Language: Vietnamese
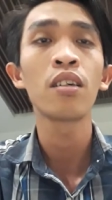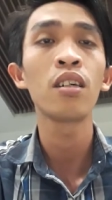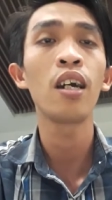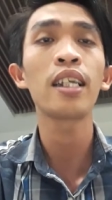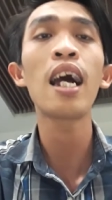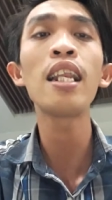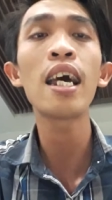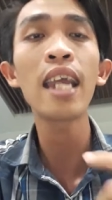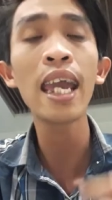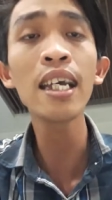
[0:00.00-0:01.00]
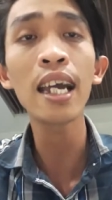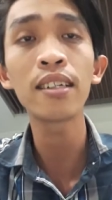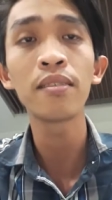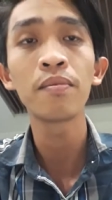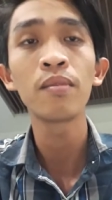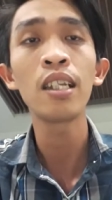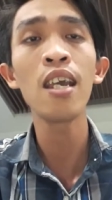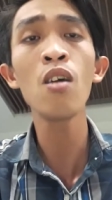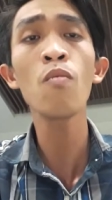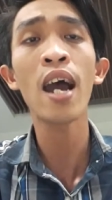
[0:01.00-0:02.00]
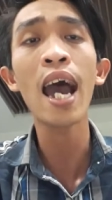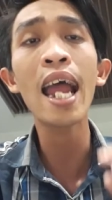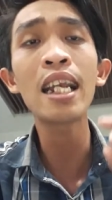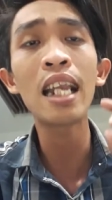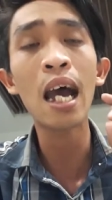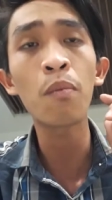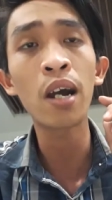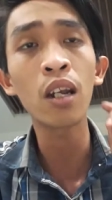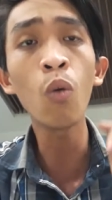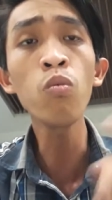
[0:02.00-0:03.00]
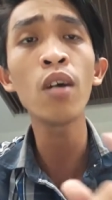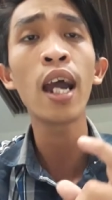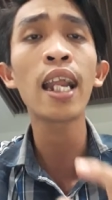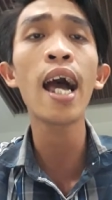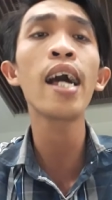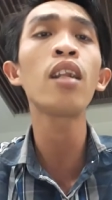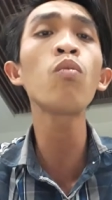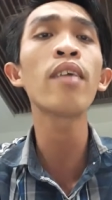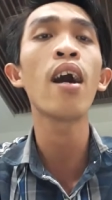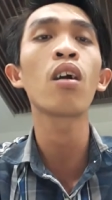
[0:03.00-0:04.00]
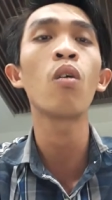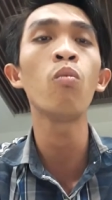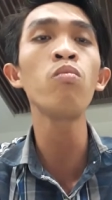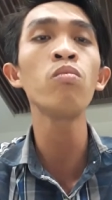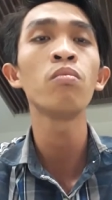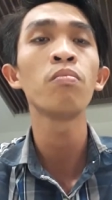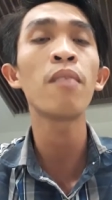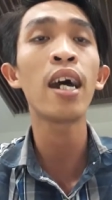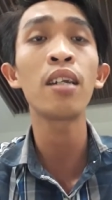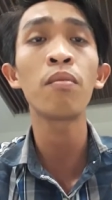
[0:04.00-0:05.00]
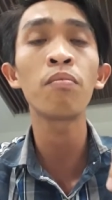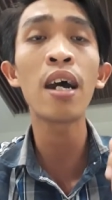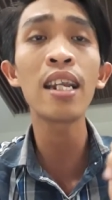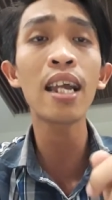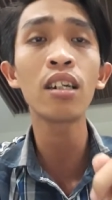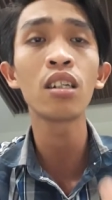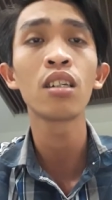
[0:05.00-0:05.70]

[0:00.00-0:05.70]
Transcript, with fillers: người ta lên án anh nếu mà anh làm mà đúng người ta lúc nào cũng bên bên anh